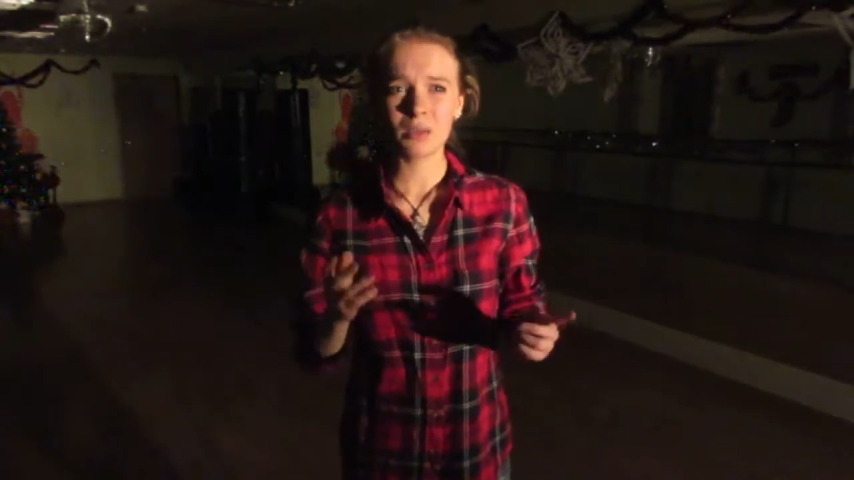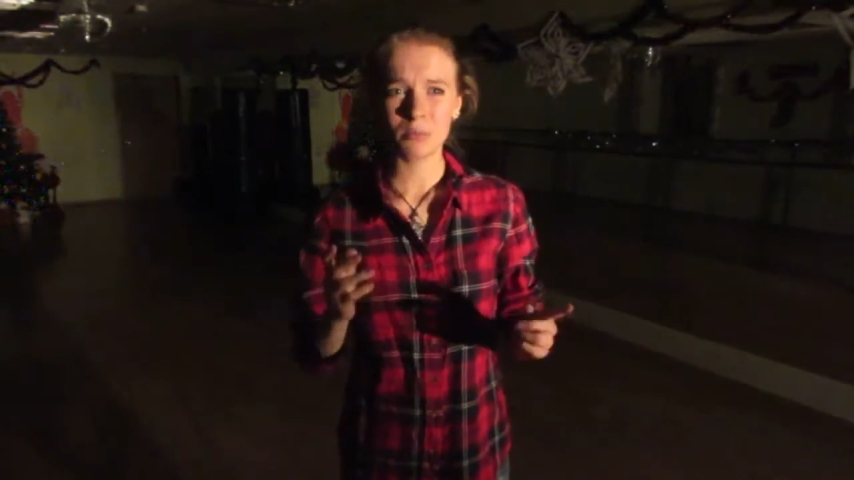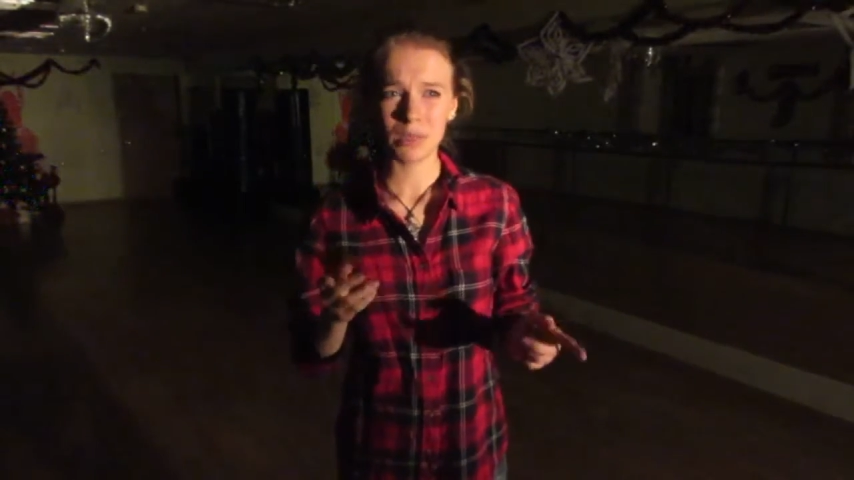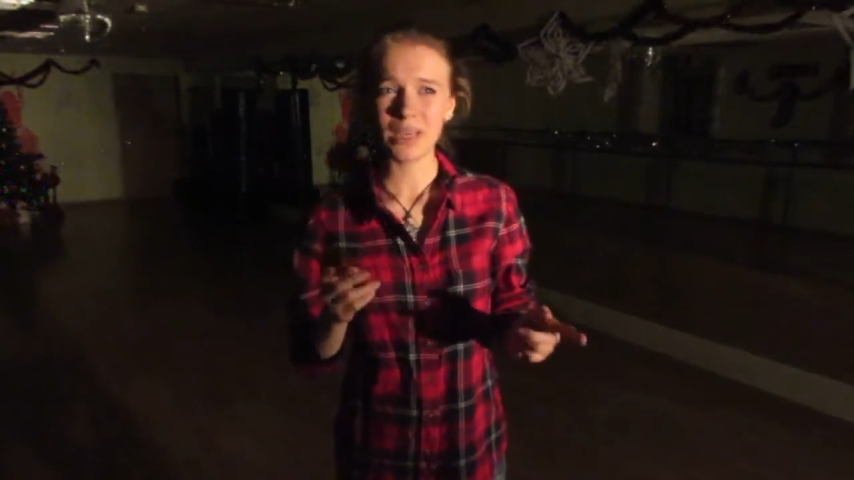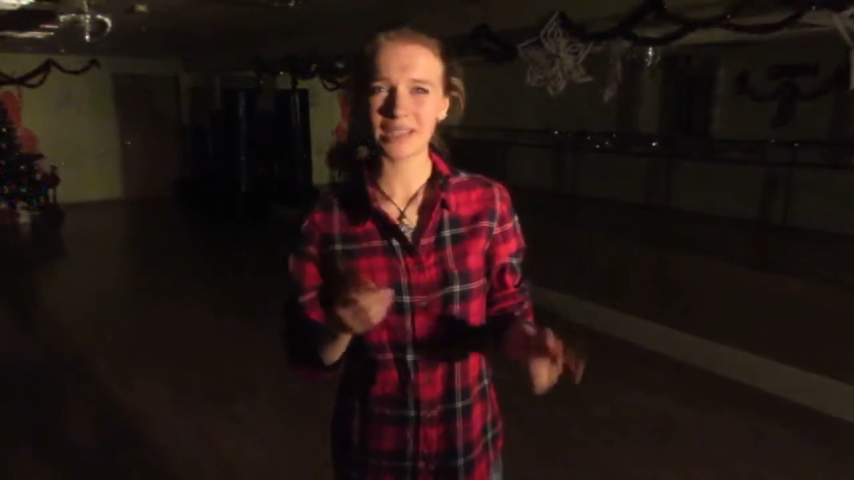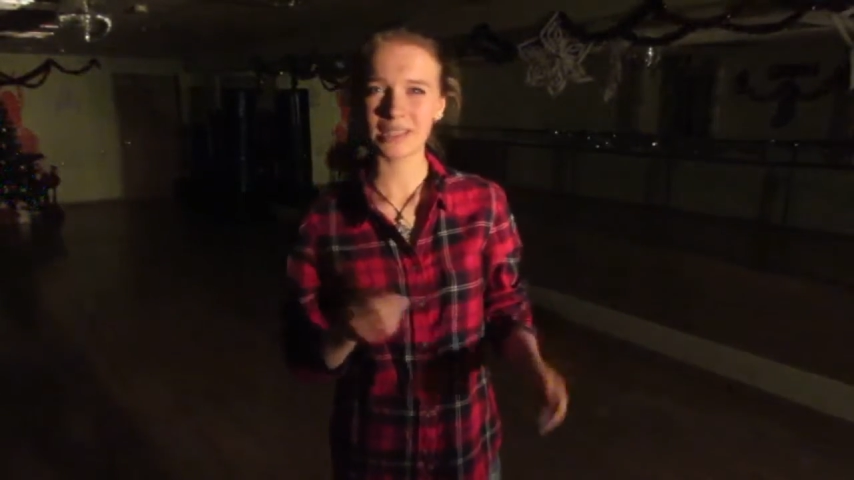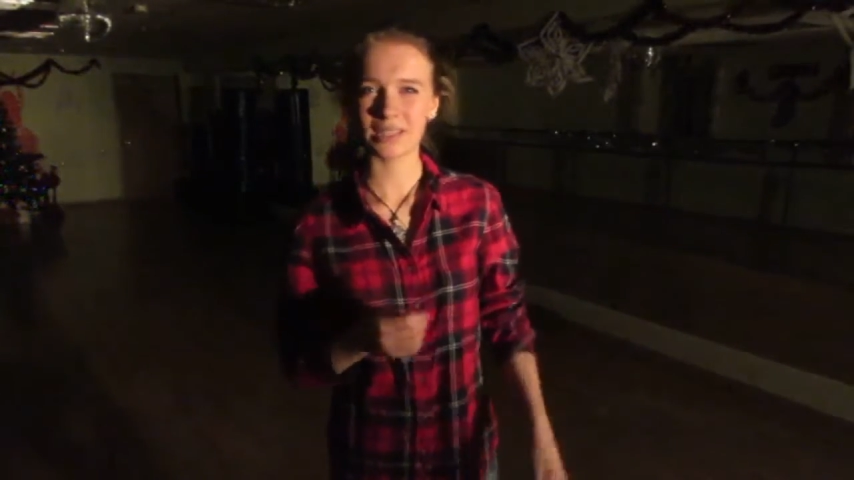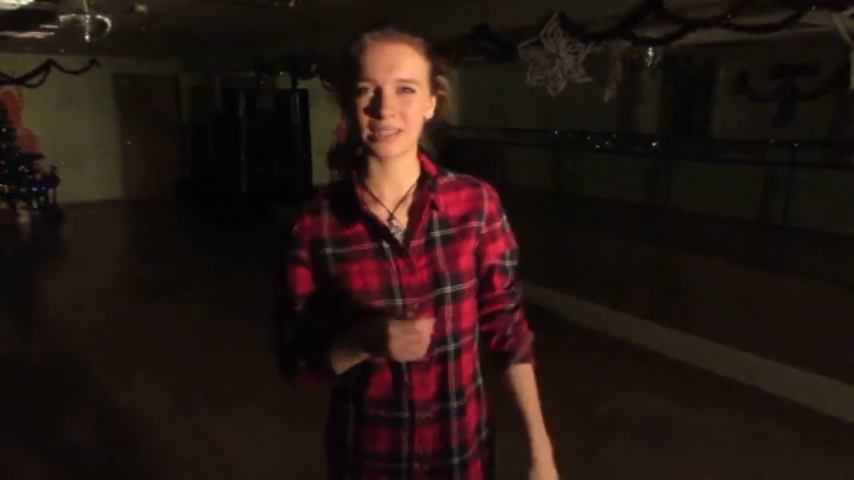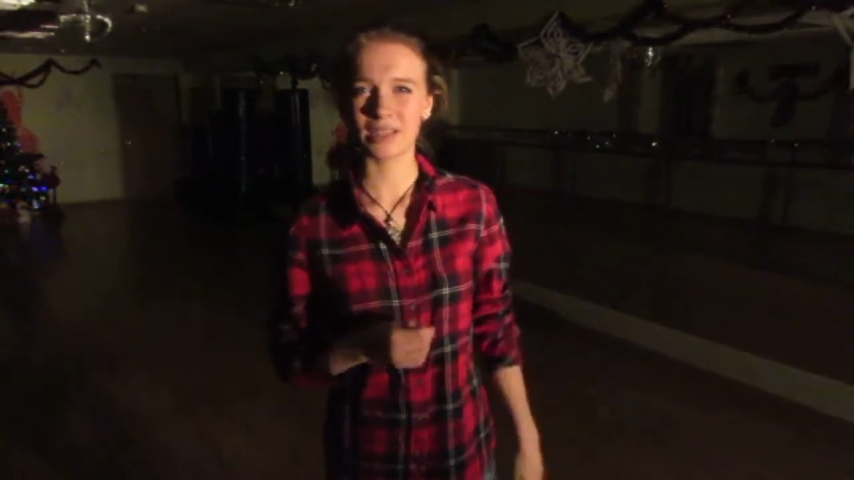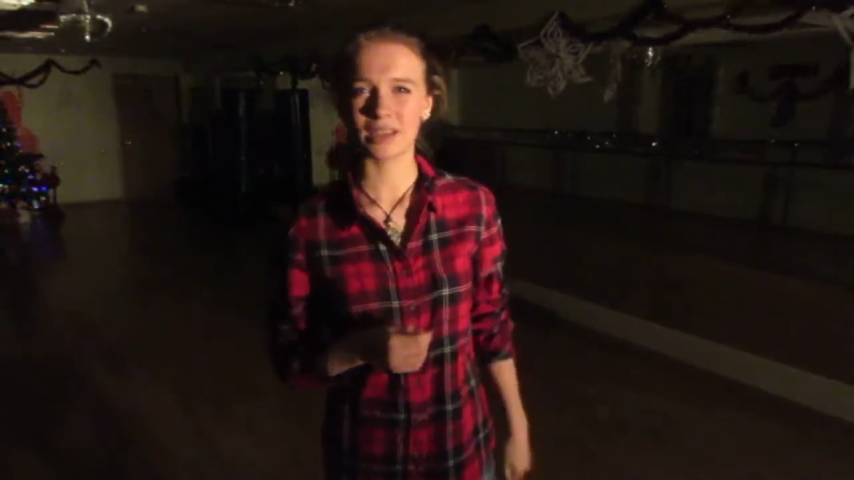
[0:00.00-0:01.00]
мира
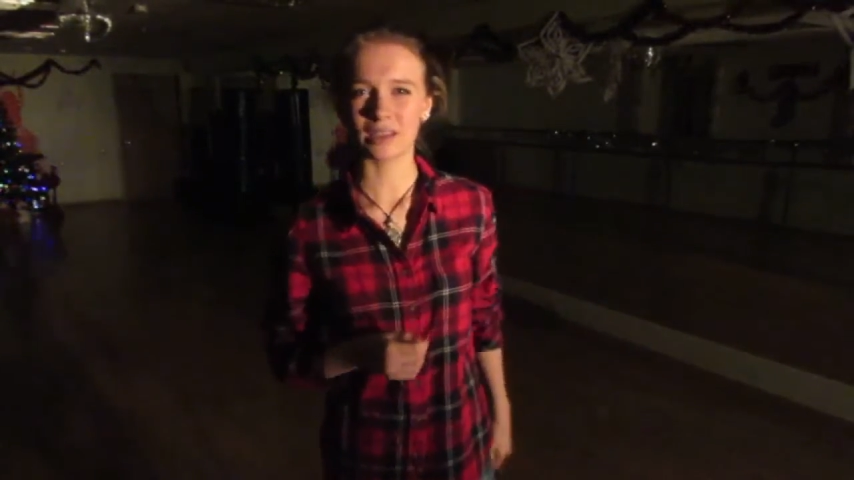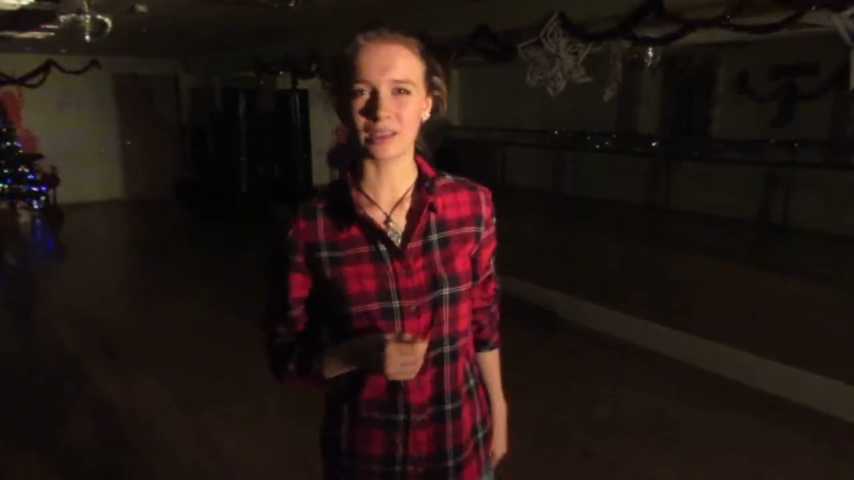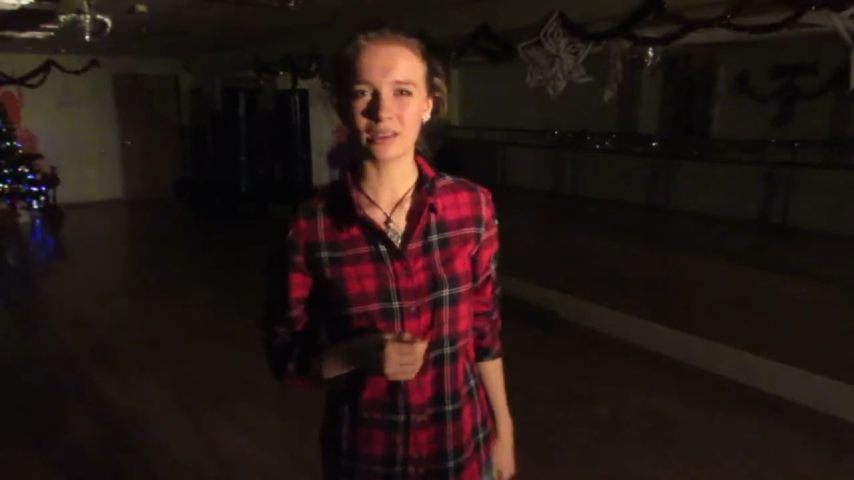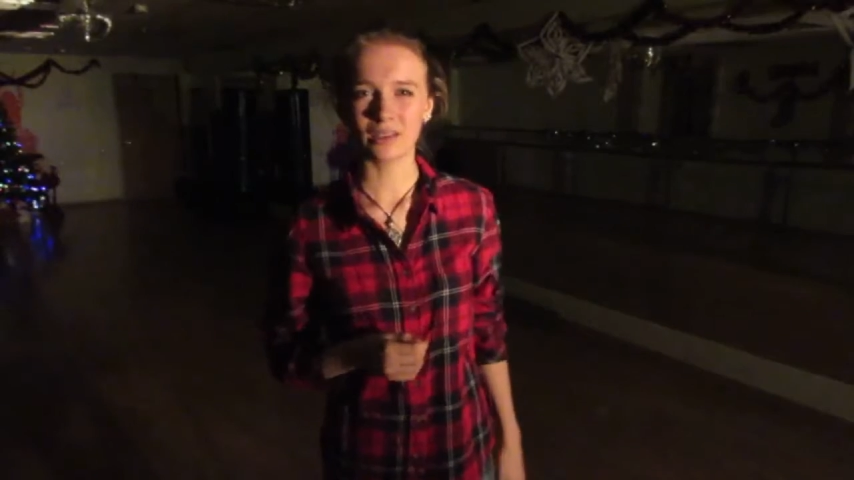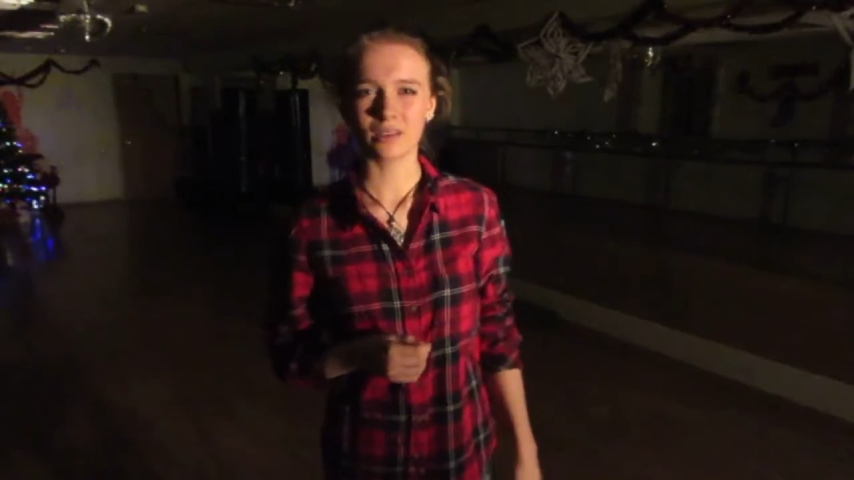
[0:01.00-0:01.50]
создания.